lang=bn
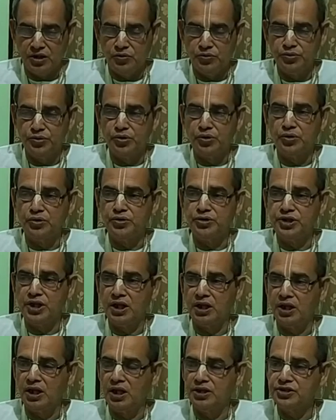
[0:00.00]
কোনো কোনো
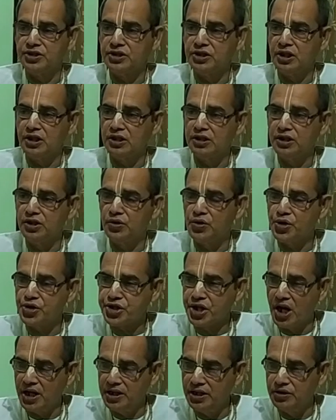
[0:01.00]
জায়গা আছে যেখানে
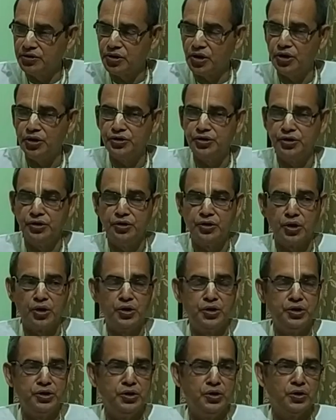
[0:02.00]
খোসাই গ্রহণ
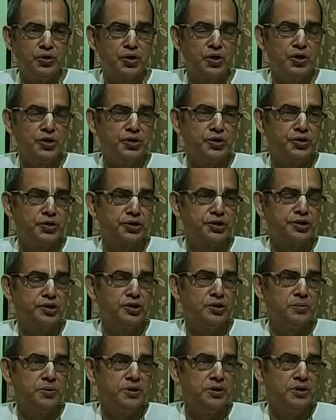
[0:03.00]
গ্রহণীয় গ্রহণ করতে
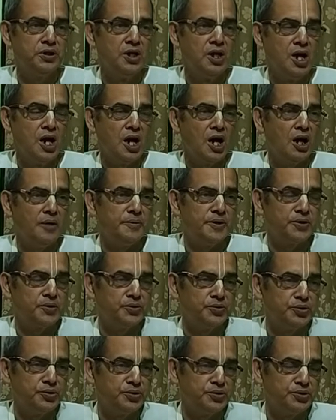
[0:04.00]
হবে আবার
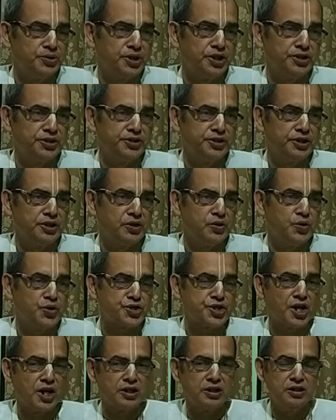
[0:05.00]
কোনো কোনো ক্ষেত্রে
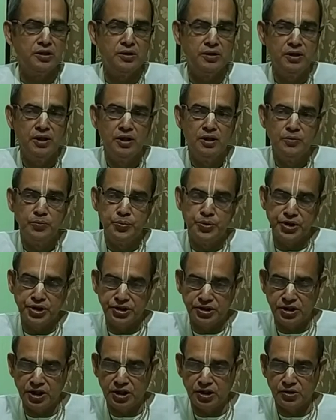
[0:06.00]
খোসাকে
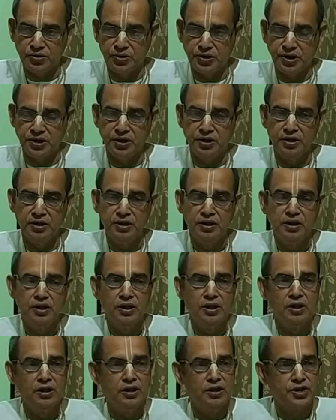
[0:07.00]
পরিত্যাগ করে
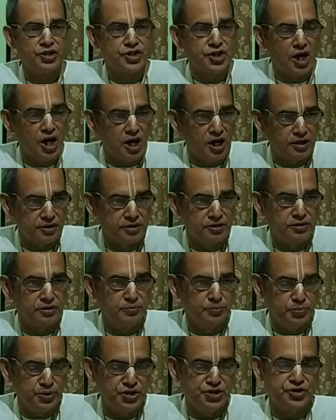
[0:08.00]
হ্যাঁ, সার
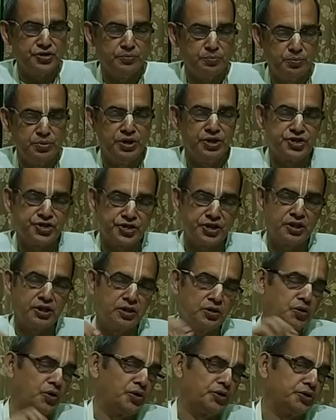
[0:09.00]
বীজ
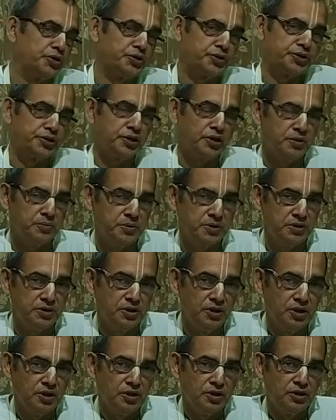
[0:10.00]
বীজটাকে গ্রহণ করতে হবে
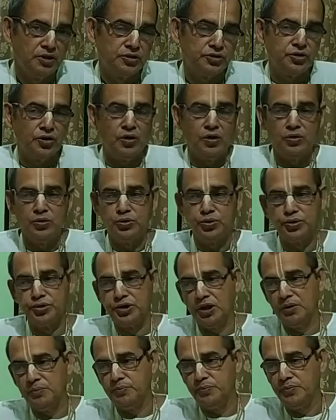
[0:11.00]
তো
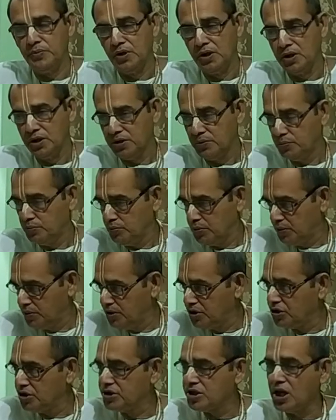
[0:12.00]
গুরুদেব
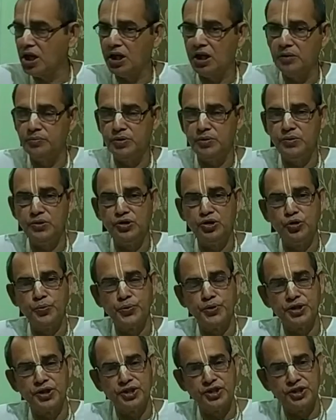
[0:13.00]
বিভিন্ন জায়গায় বিভিন্ন
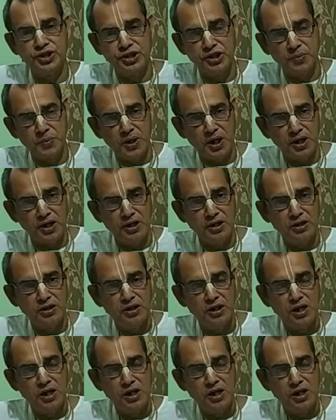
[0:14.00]
উপদেশ দিতে পারেন